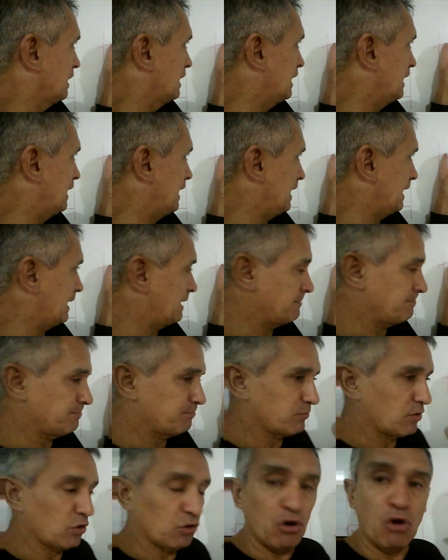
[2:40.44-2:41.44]
Eh,
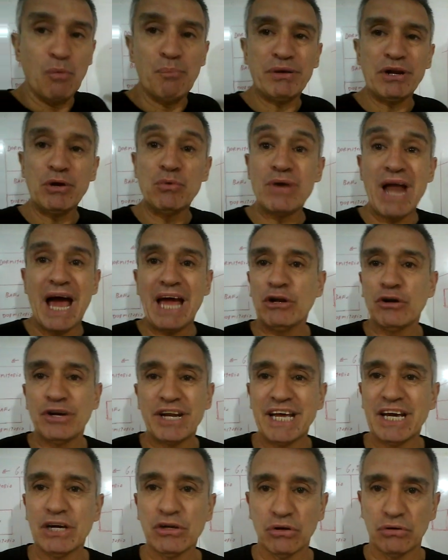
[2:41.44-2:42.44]
compre un nylon
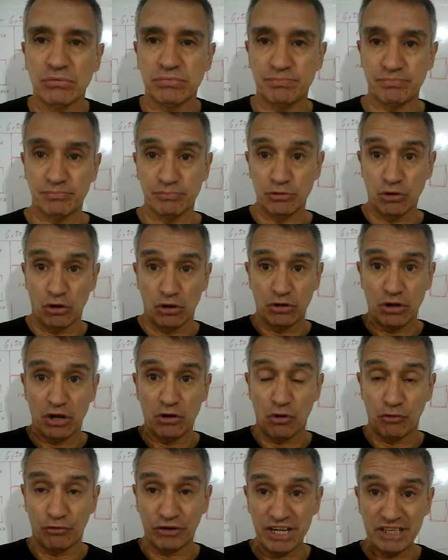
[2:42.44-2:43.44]
negro,
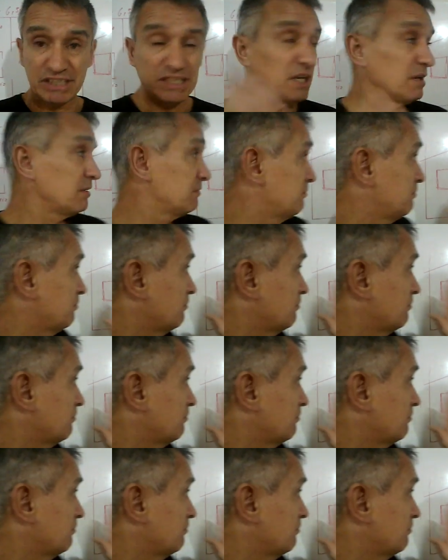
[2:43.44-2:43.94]
los frentes,